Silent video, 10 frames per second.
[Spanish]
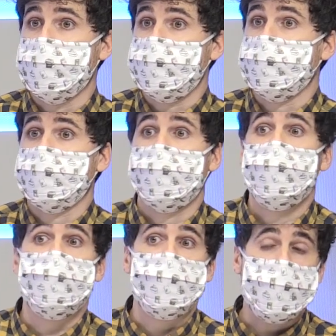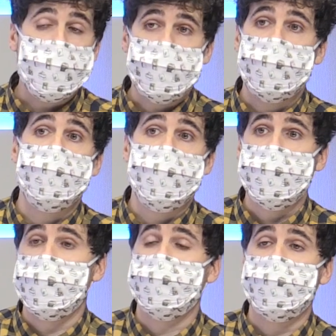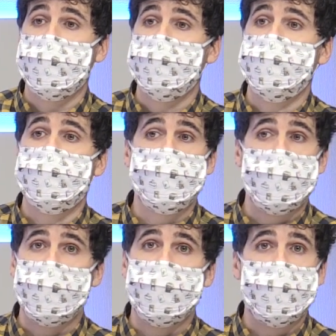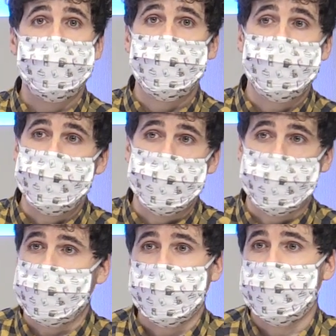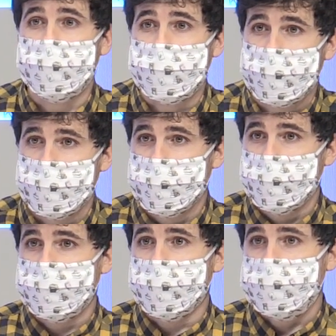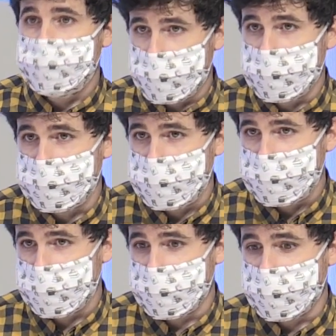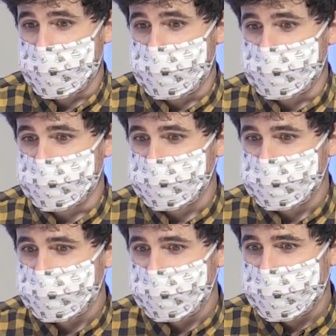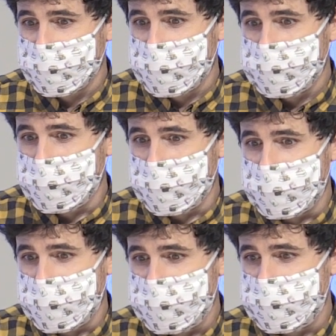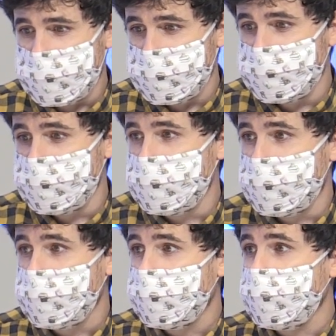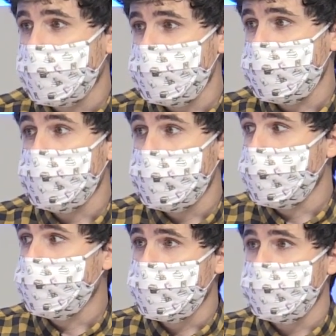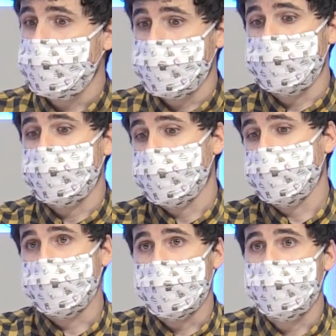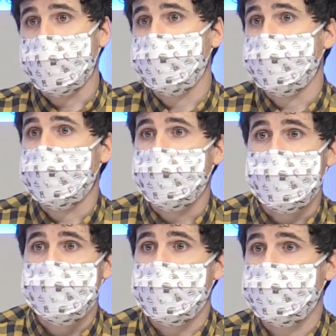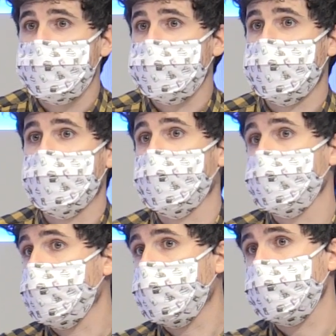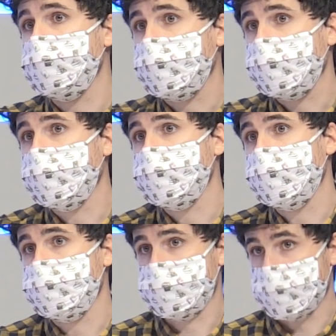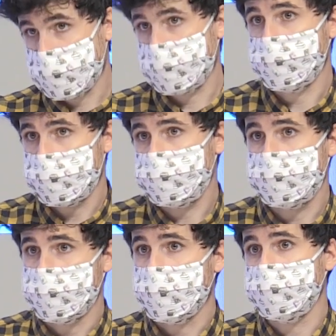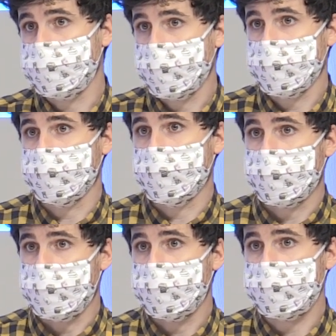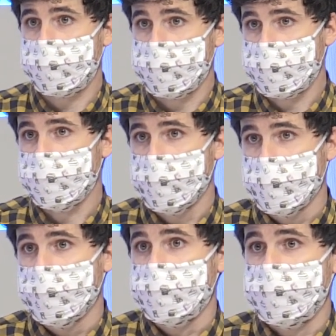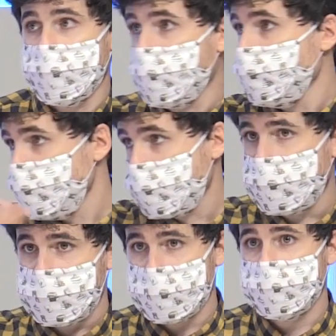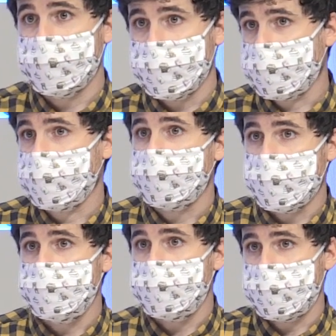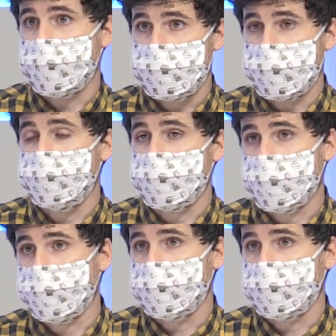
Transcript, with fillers: Y sobre todo desde el fin de semana pasado he notado pues, un incremento brutal de, los pedidos. Eh, pues mm, yo creo que se ha movido por Twitter por ahí la imagen de la bolsa, etcétera. Alguna cuenta que igual tiene pues más repercusión de lo habitual la ha compartido llega mucha más gente y a raíz de ahí pues, se ha, empezado a